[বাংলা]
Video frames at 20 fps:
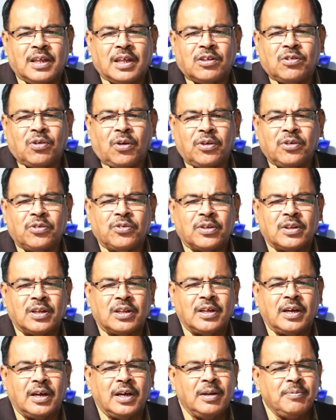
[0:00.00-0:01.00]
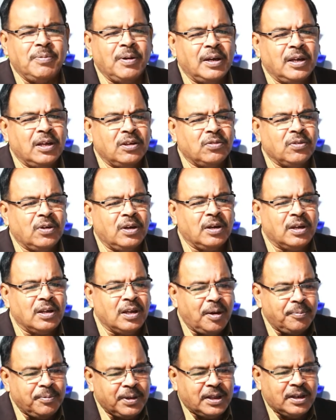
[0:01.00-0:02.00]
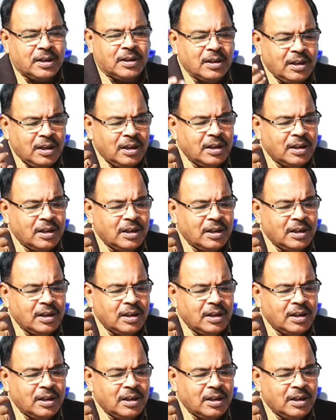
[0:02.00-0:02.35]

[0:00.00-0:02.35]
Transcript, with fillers: সেই সহিংসতাতে এই আমাদের